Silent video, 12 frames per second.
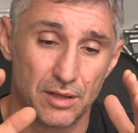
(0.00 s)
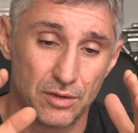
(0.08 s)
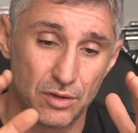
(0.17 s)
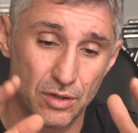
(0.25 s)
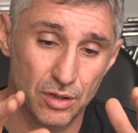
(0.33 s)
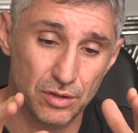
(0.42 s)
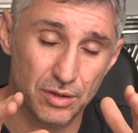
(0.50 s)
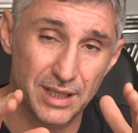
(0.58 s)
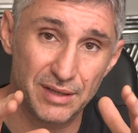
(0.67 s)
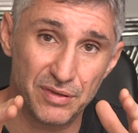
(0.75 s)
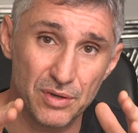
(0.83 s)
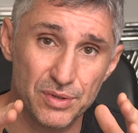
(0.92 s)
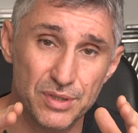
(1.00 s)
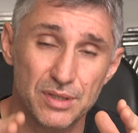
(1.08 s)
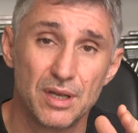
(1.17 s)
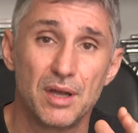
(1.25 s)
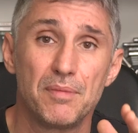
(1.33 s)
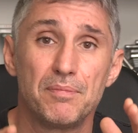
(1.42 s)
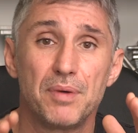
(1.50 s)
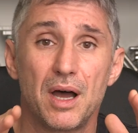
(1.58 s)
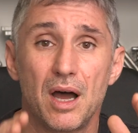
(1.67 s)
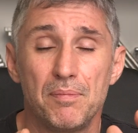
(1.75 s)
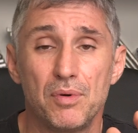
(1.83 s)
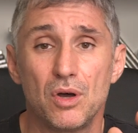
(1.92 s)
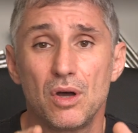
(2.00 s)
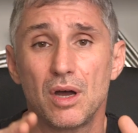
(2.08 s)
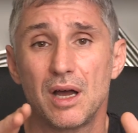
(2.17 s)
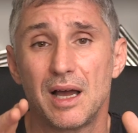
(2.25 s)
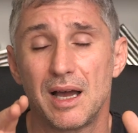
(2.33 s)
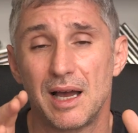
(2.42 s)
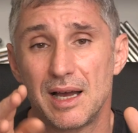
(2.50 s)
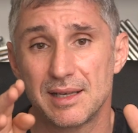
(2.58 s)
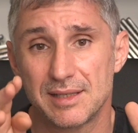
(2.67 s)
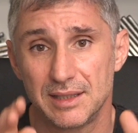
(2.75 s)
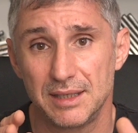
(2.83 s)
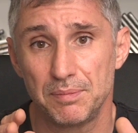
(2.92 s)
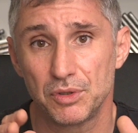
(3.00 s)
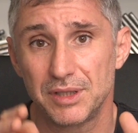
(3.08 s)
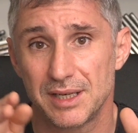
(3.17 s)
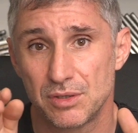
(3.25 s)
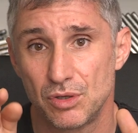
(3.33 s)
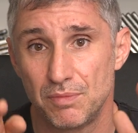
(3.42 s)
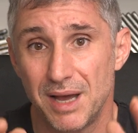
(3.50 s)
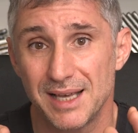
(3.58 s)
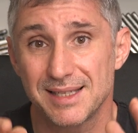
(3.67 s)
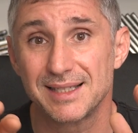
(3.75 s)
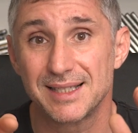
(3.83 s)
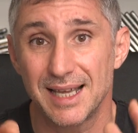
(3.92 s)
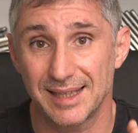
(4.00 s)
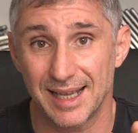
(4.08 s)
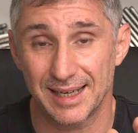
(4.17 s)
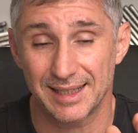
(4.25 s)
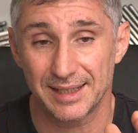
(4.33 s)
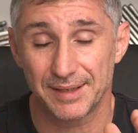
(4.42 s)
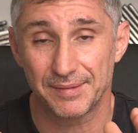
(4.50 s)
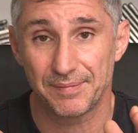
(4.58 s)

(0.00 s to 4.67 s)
notre défense par rapport à cette hypothèse de base d'attaque.